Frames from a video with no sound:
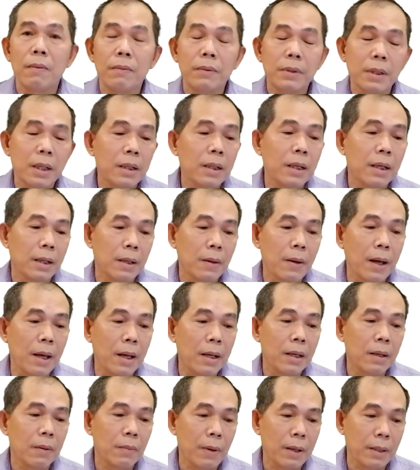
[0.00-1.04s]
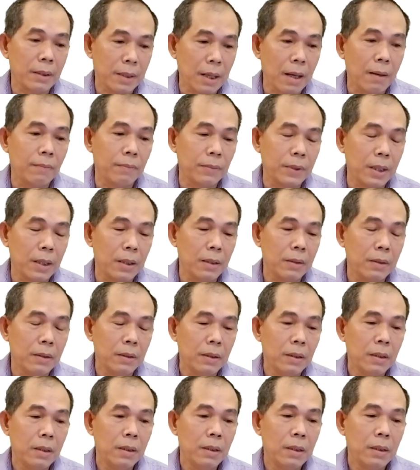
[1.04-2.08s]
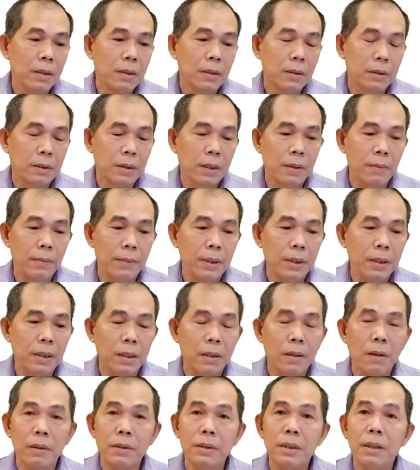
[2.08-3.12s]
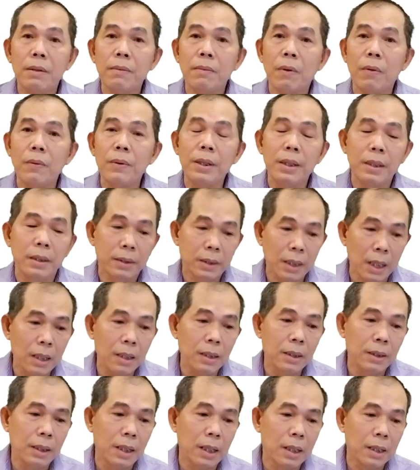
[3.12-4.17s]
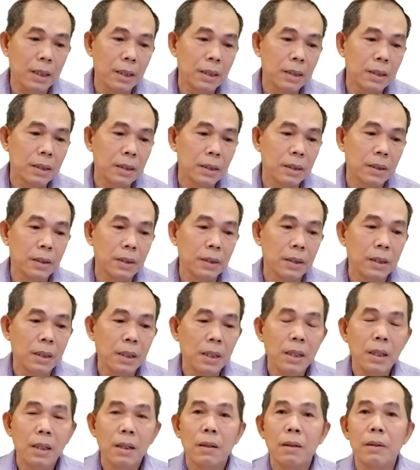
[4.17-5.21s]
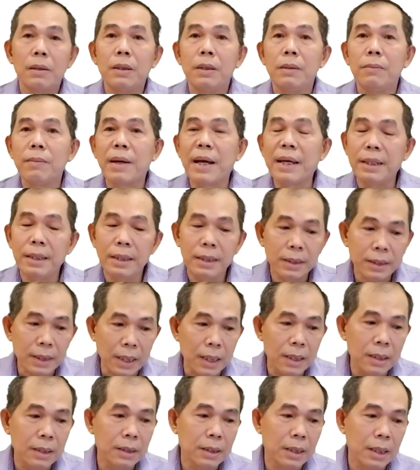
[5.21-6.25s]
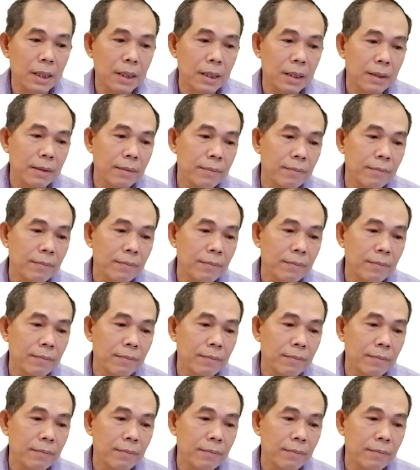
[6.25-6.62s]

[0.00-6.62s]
cũng rất là khá là quan trọng nha người ta biết là có chính phủ điện tử nè rồi có thương mại điện tử nè